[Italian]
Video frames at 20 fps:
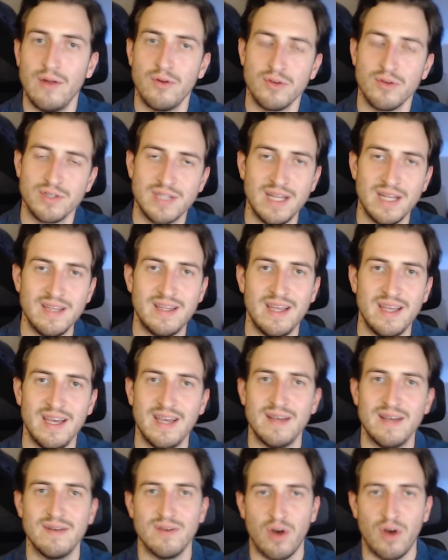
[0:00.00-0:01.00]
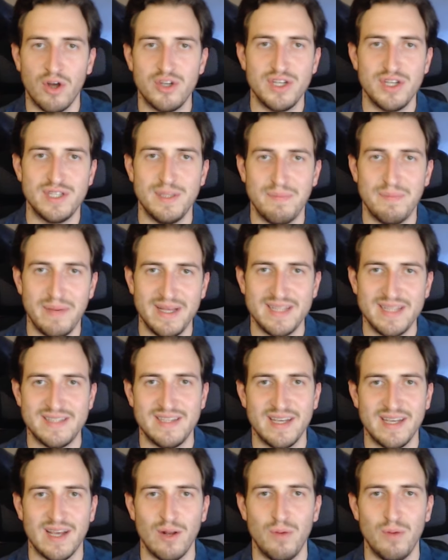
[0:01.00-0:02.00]
nonostante oggi si
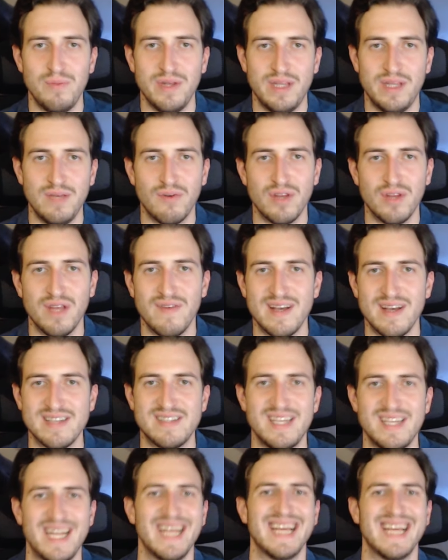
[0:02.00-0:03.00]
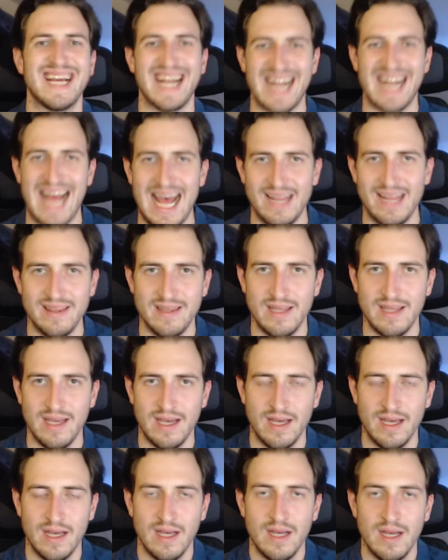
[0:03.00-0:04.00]
pensi che l'obiettivo deve essere
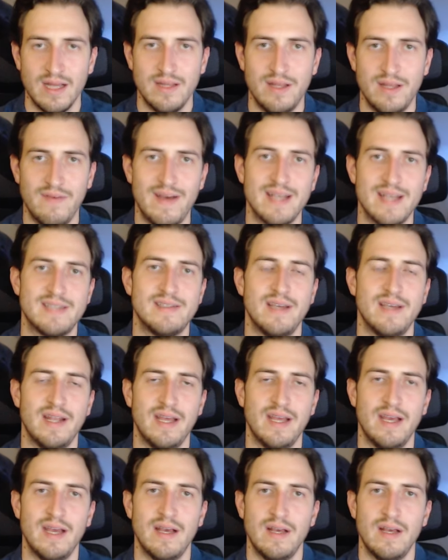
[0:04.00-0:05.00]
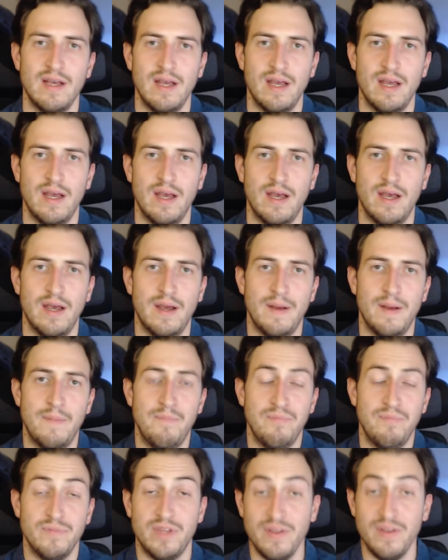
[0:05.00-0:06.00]
grande, deve essere
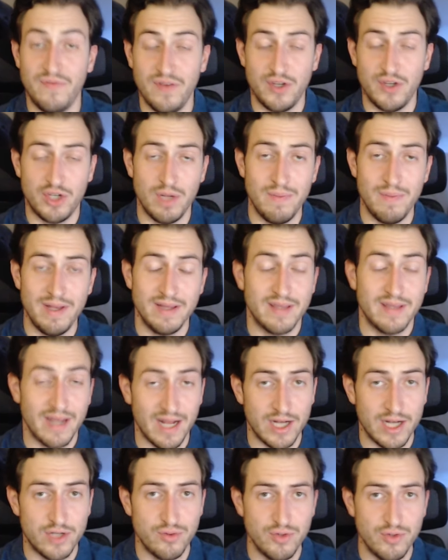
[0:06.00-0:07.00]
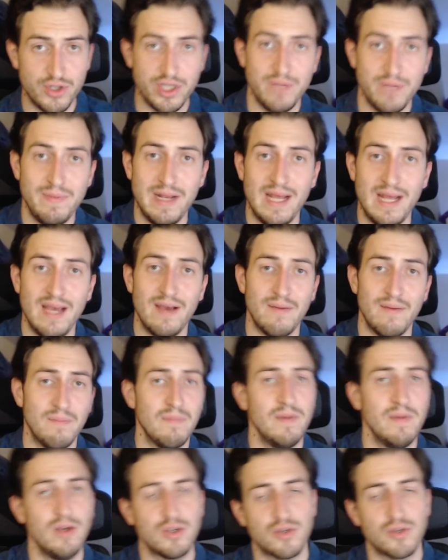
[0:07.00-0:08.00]
eh, difficilmente raggiungibile,
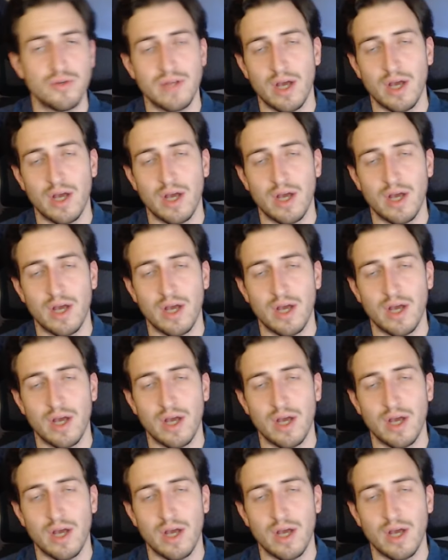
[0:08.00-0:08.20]
io sono